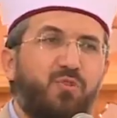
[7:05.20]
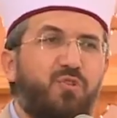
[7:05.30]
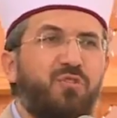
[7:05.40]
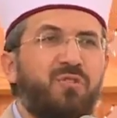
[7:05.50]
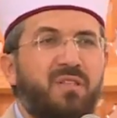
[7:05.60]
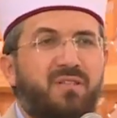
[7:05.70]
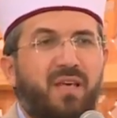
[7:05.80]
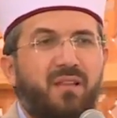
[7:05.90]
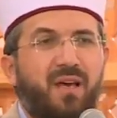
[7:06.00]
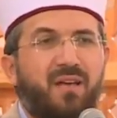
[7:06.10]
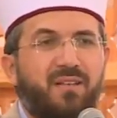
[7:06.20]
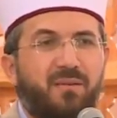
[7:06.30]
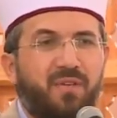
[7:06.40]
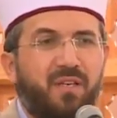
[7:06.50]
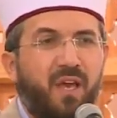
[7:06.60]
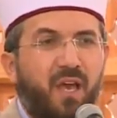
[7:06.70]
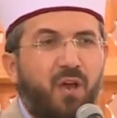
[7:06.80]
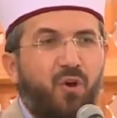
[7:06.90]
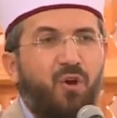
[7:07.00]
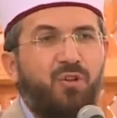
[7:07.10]
bütün insanlar gibi
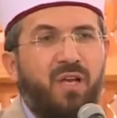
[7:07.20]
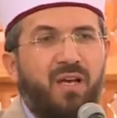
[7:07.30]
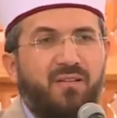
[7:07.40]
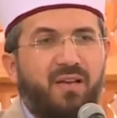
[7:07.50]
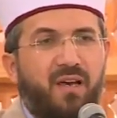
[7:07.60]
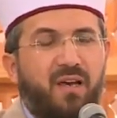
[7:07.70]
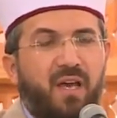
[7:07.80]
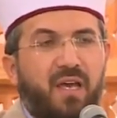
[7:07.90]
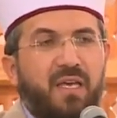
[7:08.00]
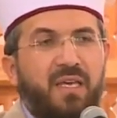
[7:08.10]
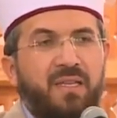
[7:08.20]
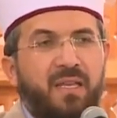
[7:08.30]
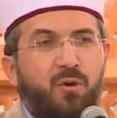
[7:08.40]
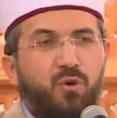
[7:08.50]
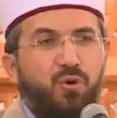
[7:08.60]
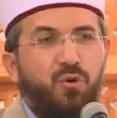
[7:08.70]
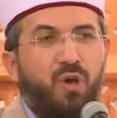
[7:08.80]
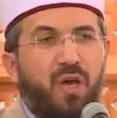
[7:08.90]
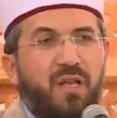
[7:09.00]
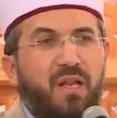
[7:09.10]
onlar da
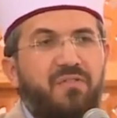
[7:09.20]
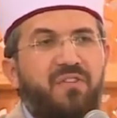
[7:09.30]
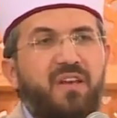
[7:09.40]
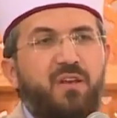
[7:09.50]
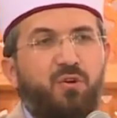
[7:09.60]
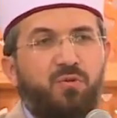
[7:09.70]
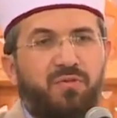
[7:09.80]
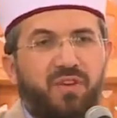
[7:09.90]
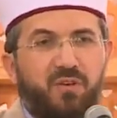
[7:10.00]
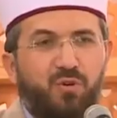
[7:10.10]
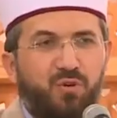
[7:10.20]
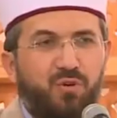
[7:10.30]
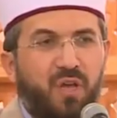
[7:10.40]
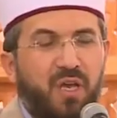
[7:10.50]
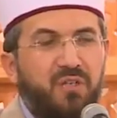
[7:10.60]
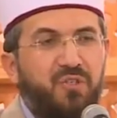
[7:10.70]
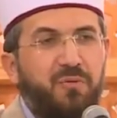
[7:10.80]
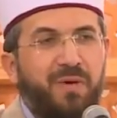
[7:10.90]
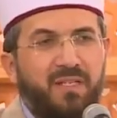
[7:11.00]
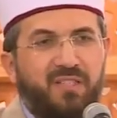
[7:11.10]
innehu leferihun fahur
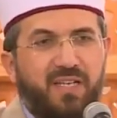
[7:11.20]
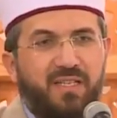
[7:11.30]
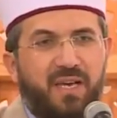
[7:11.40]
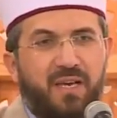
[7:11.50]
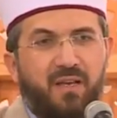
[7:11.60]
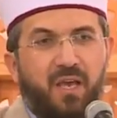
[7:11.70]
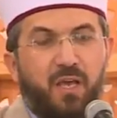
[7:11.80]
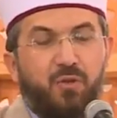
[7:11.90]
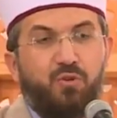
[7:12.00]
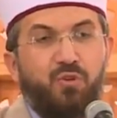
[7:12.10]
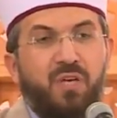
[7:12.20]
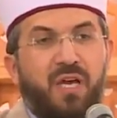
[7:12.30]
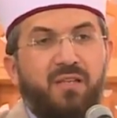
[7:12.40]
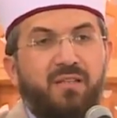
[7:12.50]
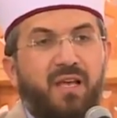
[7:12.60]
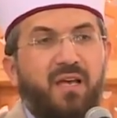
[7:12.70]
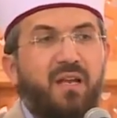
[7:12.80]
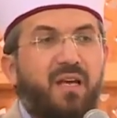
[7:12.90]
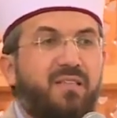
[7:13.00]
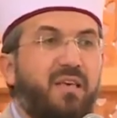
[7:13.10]
şımaracaklar.
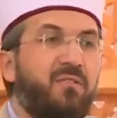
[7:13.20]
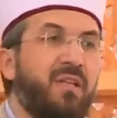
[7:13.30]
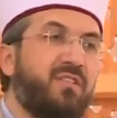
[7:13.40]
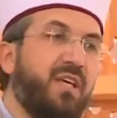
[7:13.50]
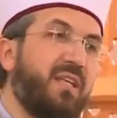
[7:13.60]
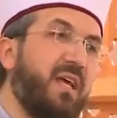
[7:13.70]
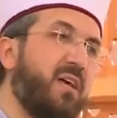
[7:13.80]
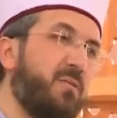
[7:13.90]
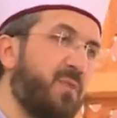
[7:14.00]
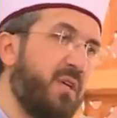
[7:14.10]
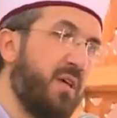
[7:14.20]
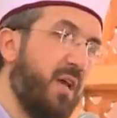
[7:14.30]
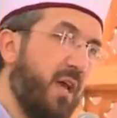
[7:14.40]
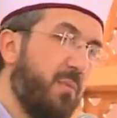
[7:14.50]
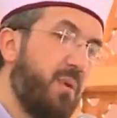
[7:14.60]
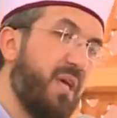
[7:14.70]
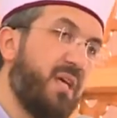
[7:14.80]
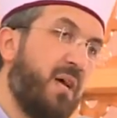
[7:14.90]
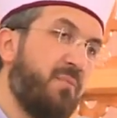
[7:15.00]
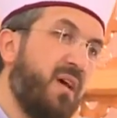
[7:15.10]
Dünyalıklarla sevinecekler mi?
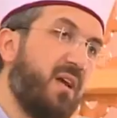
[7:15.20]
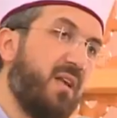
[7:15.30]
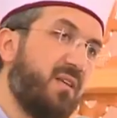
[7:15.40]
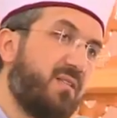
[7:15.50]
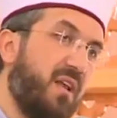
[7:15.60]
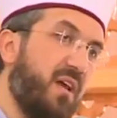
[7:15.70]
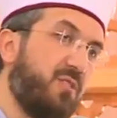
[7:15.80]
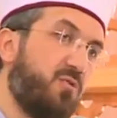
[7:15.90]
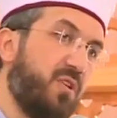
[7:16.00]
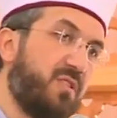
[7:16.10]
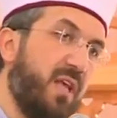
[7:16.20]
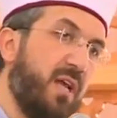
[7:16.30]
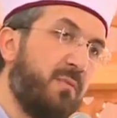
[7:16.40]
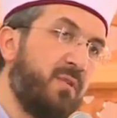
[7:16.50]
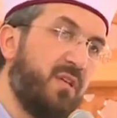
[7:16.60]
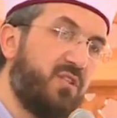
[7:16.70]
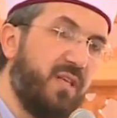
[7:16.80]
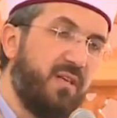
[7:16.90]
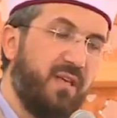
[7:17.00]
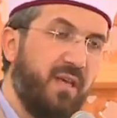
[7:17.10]
Peygamber aleyhissalatu vesselamın
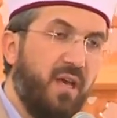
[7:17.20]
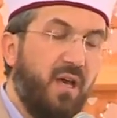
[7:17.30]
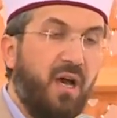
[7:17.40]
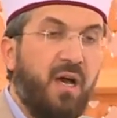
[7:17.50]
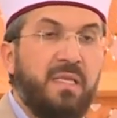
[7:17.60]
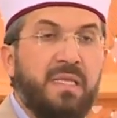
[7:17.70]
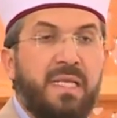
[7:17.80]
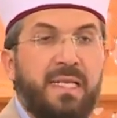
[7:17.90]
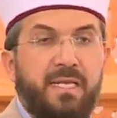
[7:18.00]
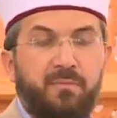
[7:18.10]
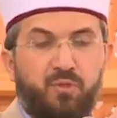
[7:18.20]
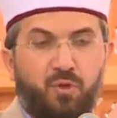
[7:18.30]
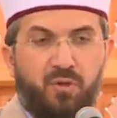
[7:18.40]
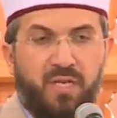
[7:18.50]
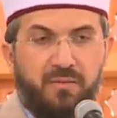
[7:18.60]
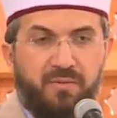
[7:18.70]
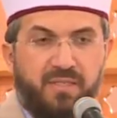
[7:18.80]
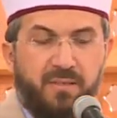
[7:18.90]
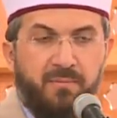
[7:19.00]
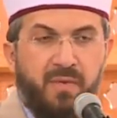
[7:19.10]
eşleri, annelerimiz onlar
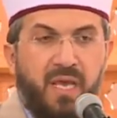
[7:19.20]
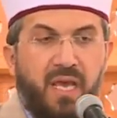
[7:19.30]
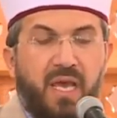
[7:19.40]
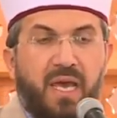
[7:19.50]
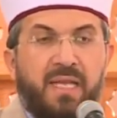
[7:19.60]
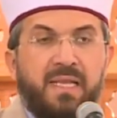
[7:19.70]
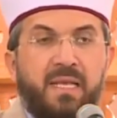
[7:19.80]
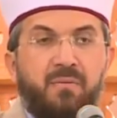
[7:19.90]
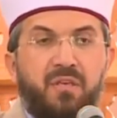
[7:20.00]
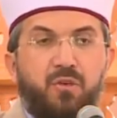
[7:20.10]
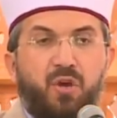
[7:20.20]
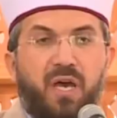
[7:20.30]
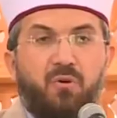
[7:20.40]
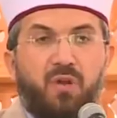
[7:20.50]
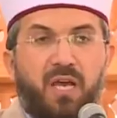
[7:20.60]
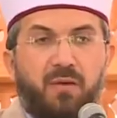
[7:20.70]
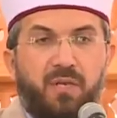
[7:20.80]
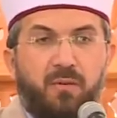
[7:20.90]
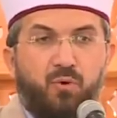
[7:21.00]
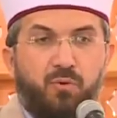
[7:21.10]
bizim. en Ennebiyyü evla
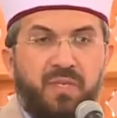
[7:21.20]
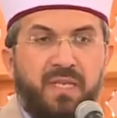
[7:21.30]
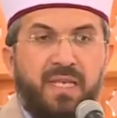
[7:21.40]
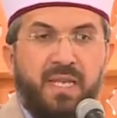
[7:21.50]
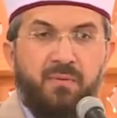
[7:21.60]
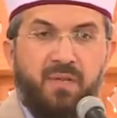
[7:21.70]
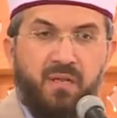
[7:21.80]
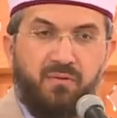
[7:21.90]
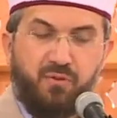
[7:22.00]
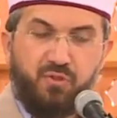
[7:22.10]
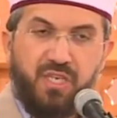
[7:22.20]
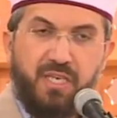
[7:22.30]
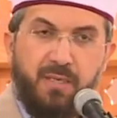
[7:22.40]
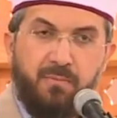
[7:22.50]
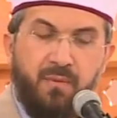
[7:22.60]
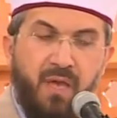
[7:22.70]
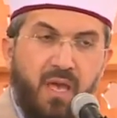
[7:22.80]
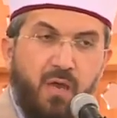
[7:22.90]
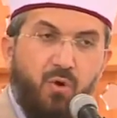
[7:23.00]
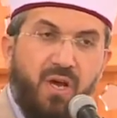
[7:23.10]
bil mu'minîne min enfusihim
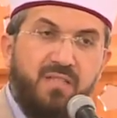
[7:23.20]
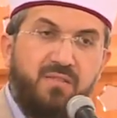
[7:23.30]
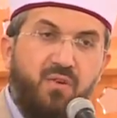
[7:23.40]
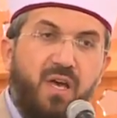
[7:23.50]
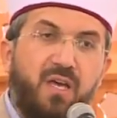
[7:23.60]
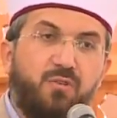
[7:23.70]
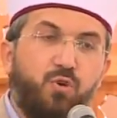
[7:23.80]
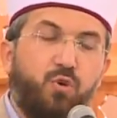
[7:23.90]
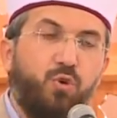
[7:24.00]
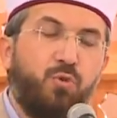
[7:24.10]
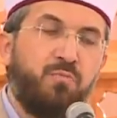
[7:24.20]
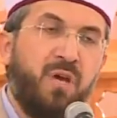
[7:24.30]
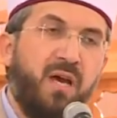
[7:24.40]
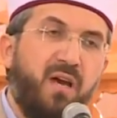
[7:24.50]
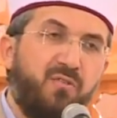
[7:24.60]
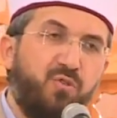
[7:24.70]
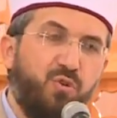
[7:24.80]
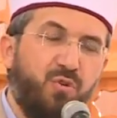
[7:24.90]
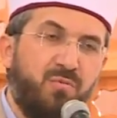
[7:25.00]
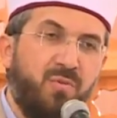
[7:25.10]
ve ezvâcuhu
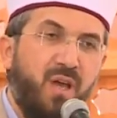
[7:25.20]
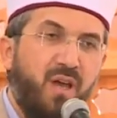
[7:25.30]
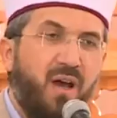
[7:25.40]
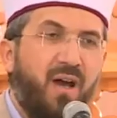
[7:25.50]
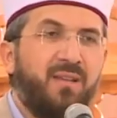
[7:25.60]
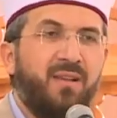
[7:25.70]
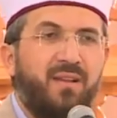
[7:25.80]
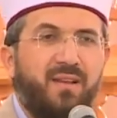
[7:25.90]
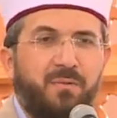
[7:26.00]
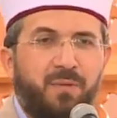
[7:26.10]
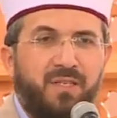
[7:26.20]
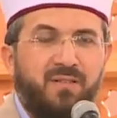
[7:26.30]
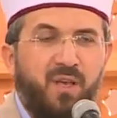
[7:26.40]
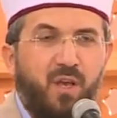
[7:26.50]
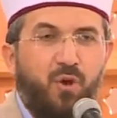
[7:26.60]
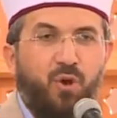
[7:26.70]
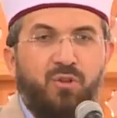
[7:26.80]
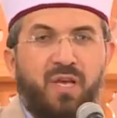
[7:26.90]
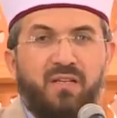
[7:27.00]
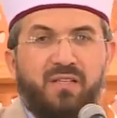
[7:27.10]
ummehâtuhum. Annelerimiz,
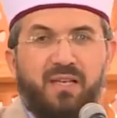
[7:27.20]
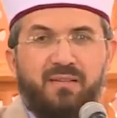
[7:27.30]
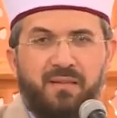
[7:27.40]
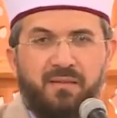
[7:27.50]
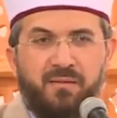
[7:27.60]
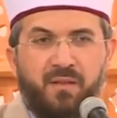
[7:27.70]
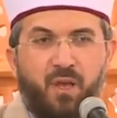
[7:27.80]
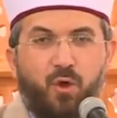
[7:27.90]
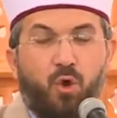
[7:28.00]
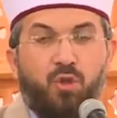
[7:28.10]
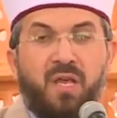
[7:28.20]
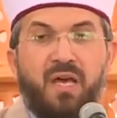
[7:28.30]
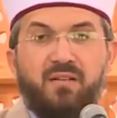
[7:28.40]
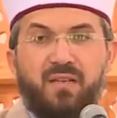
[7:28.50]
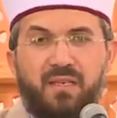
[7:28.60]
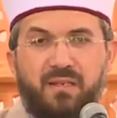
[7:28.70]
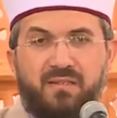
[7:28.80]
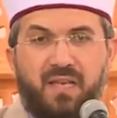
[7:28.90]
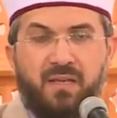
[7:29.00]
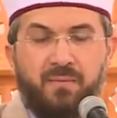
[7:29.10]
onlar kadın, onlar da
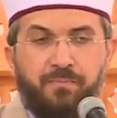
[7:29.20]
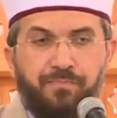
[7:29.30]
insan.